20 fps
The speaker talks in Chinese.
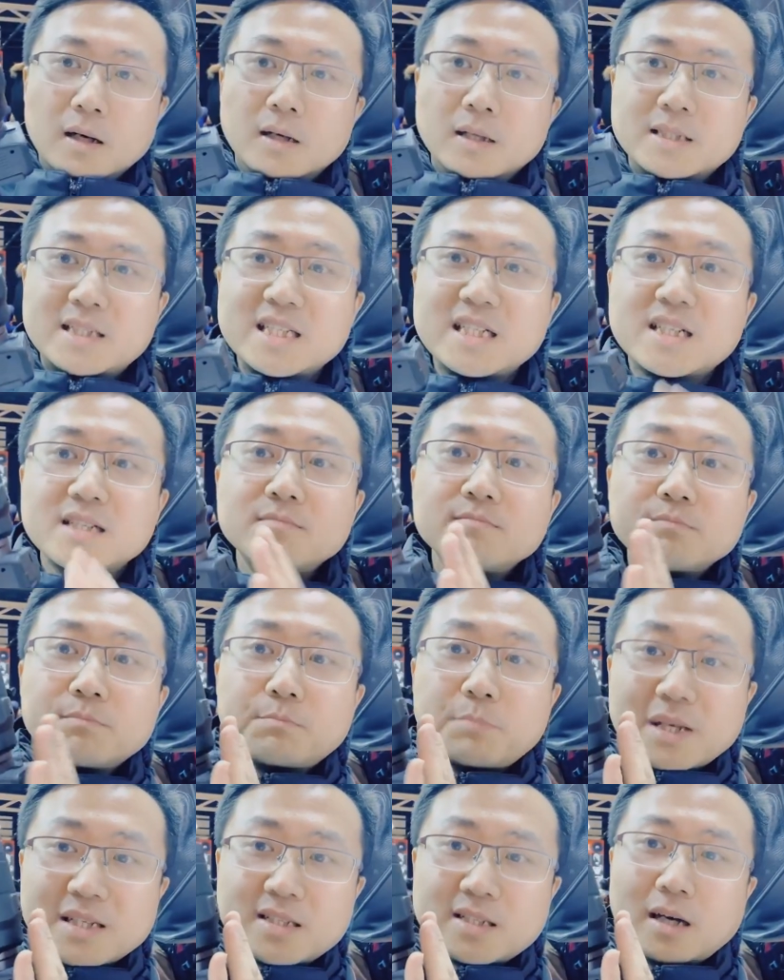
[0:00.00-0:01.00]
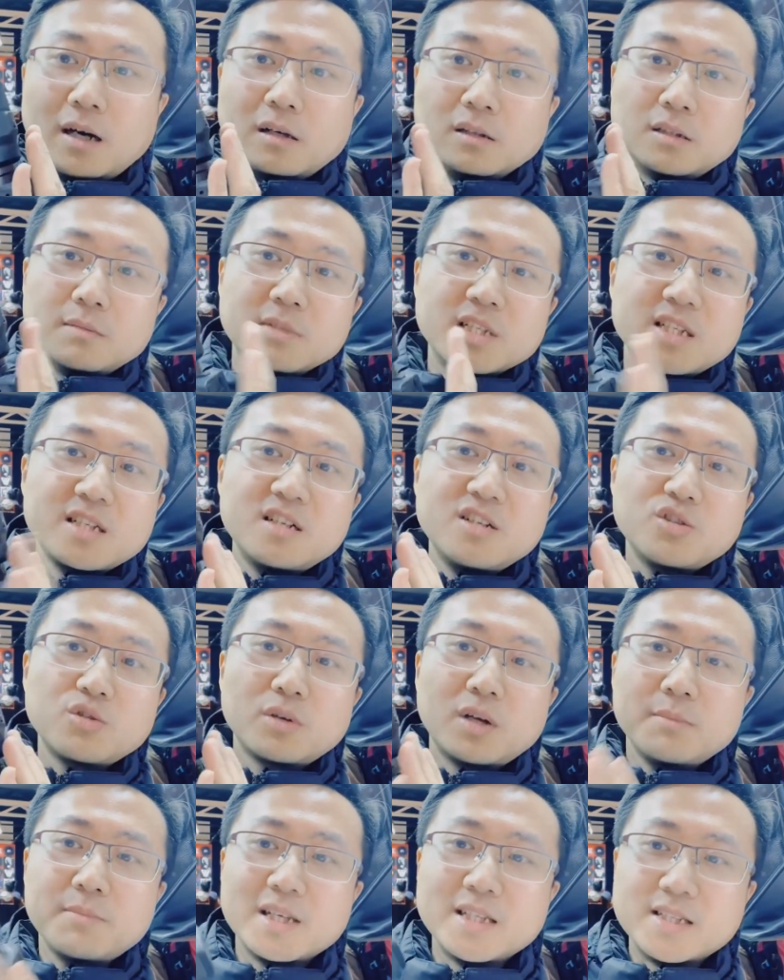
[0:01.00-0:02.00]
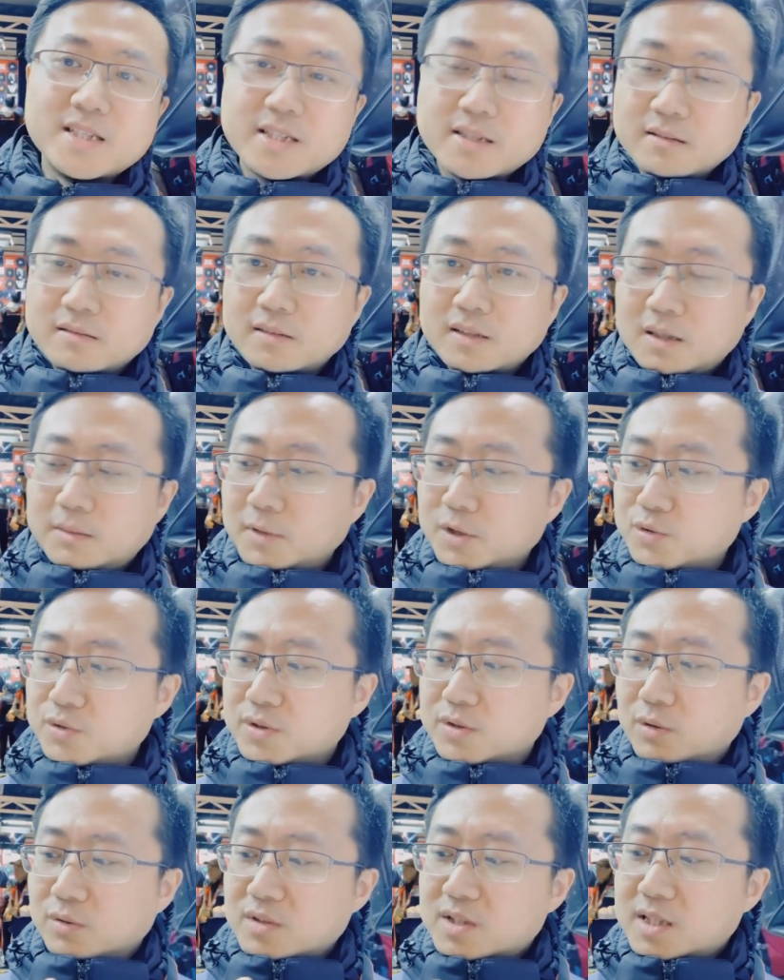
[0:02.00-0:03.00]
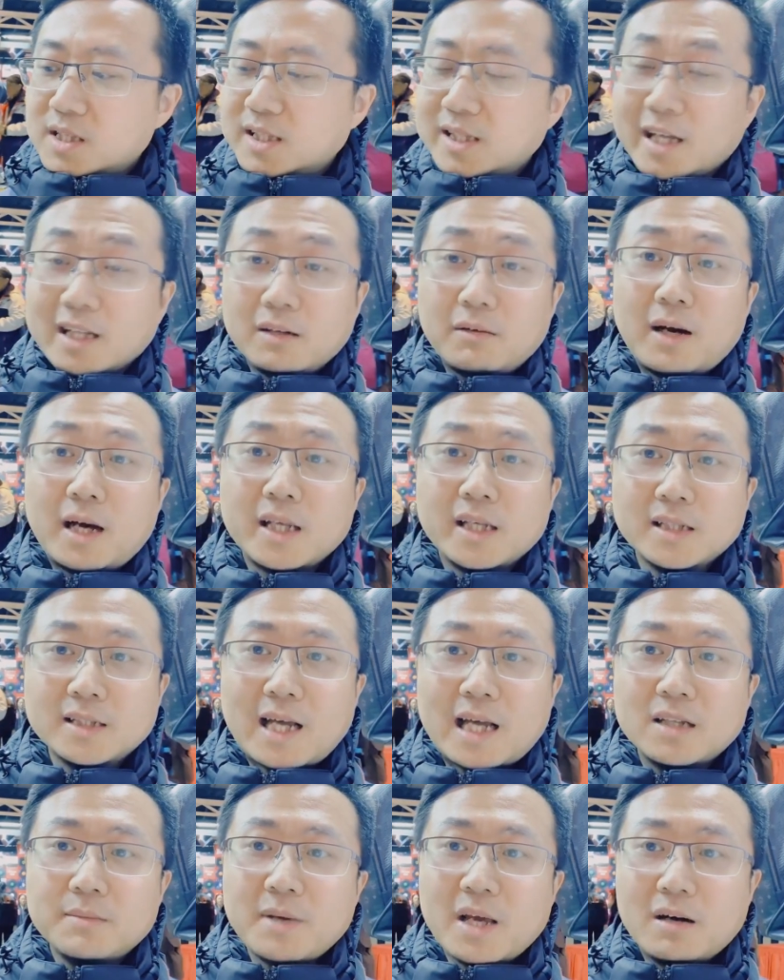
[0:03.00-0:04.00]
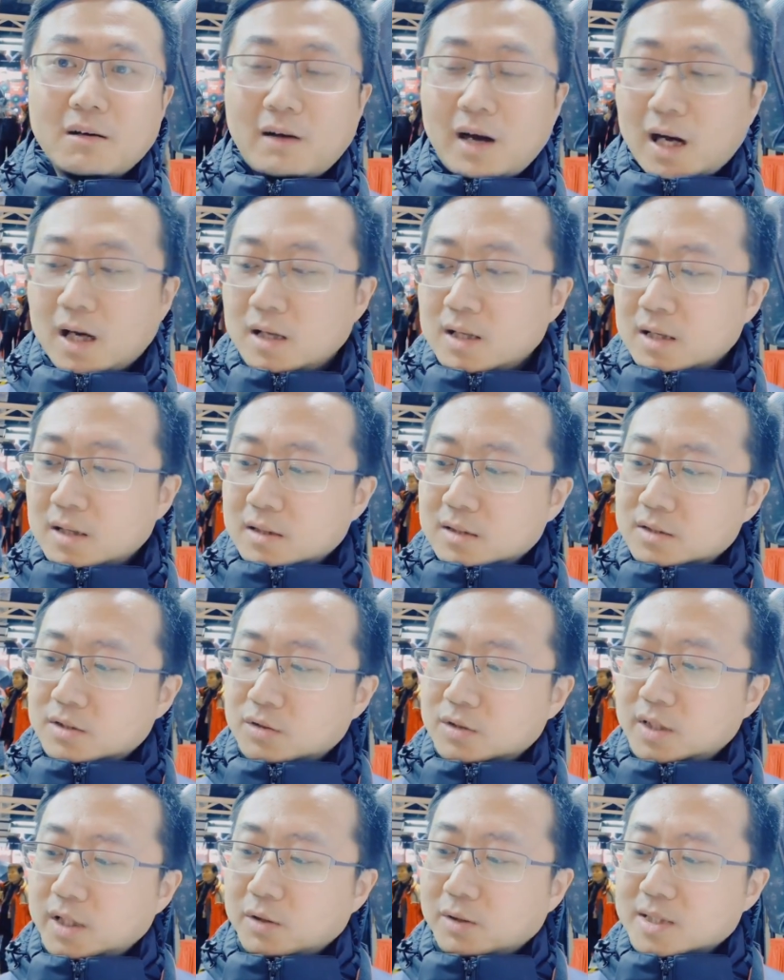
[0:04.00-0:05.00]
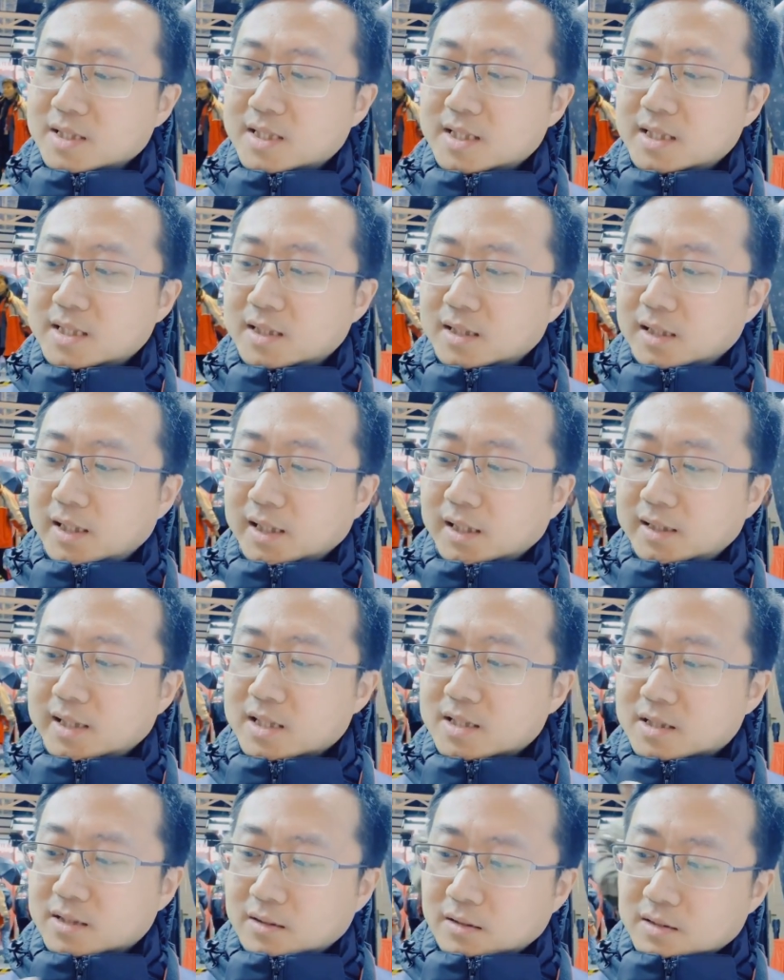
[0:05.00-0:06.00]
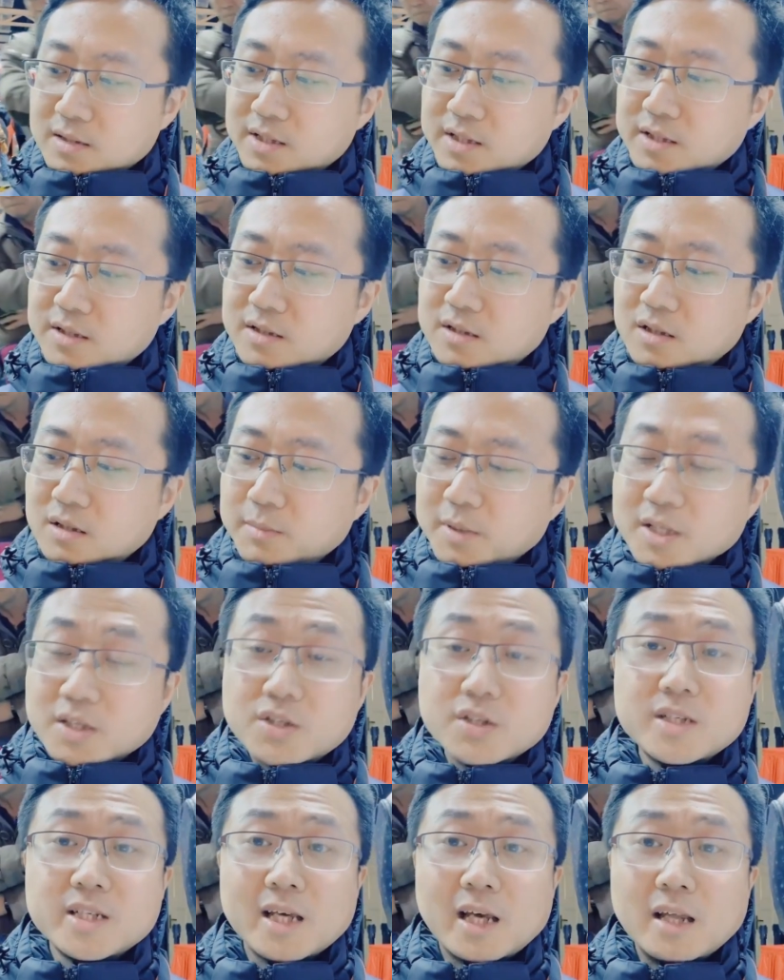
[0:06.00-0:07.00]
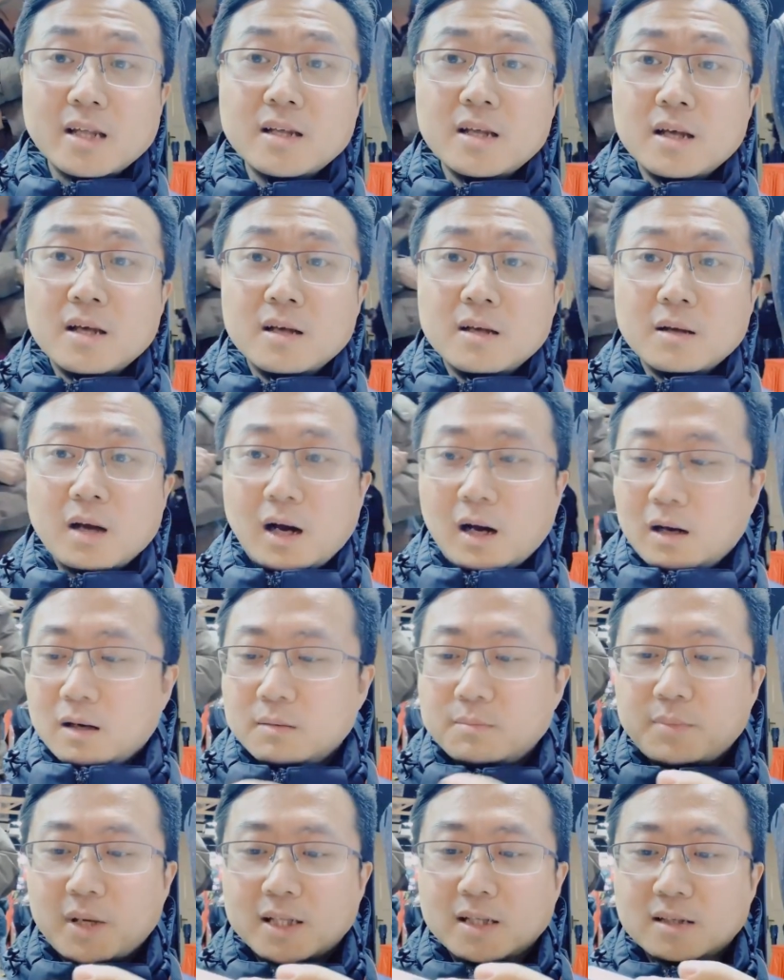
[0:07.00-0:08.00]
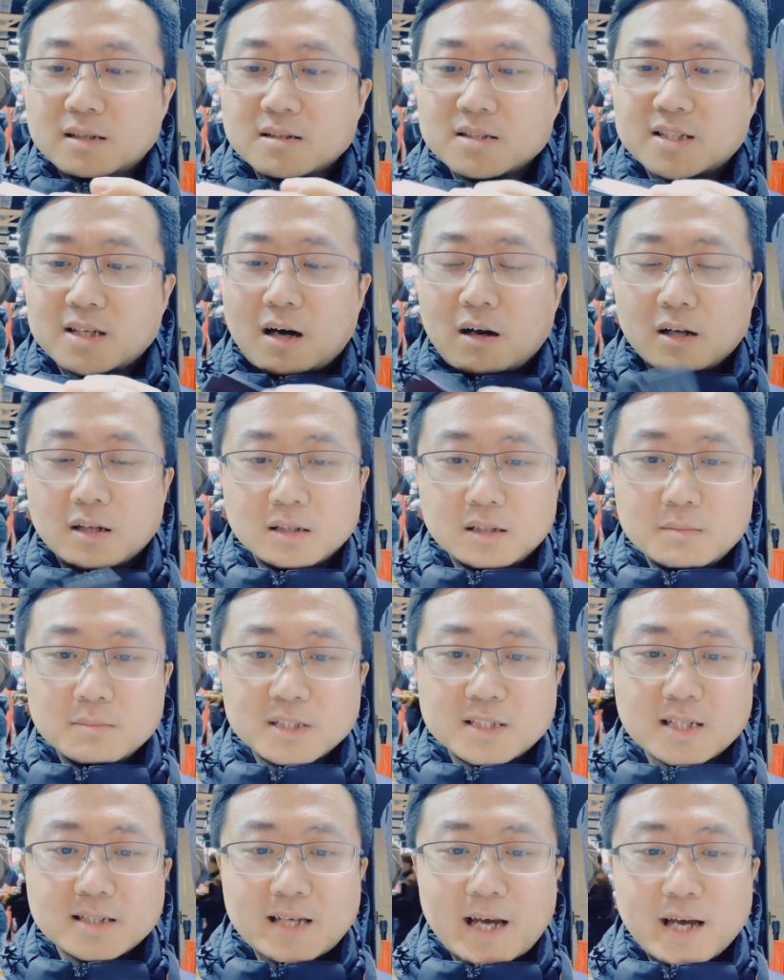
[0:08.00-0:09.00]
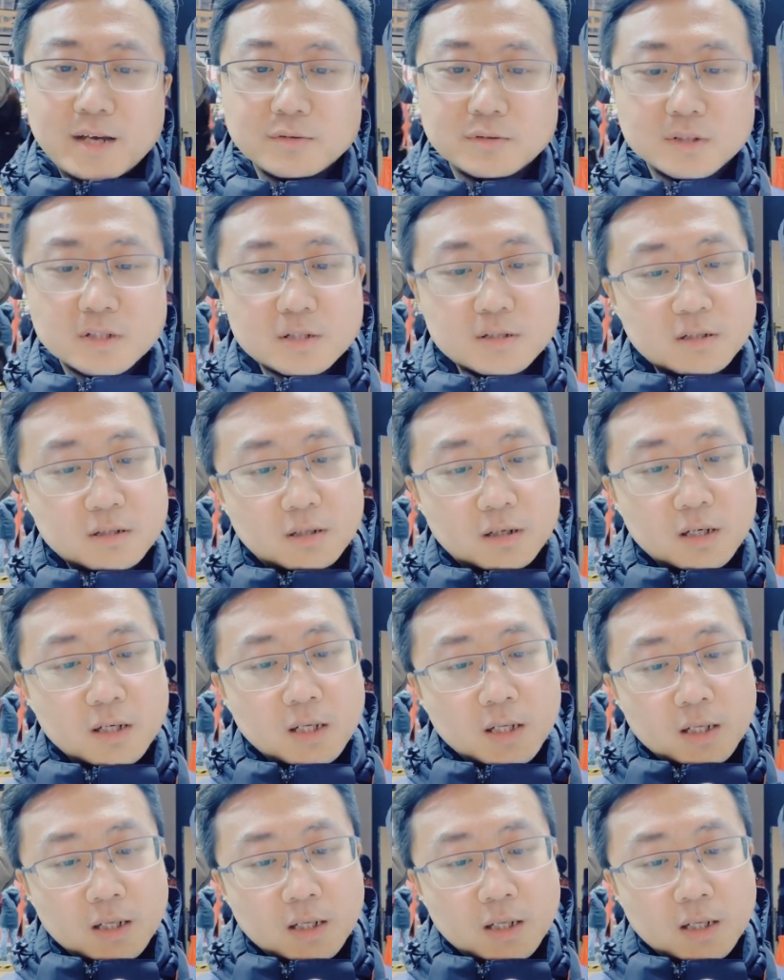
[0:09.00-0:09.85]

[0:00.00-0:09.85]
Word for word: 呃，机身变小，那么机身重量变轻，那么与此同时一点的话，一个大的变化就是这款机器的这个电池其实是比之前啊变得更小了。那么它采用的是。